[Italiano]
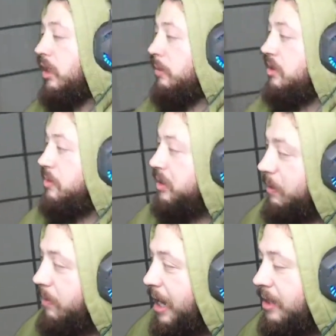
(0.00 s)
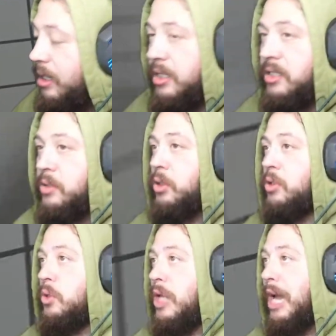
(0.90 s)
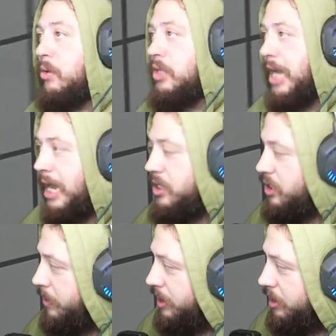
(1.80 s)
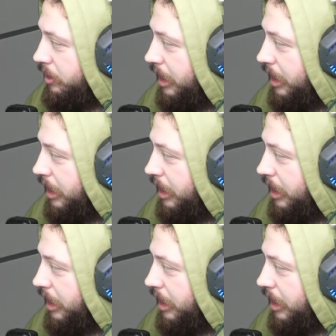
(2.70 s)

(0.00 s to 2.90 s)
dai, mi sembra di stare in Matrix, so, so già, ho già giramenti di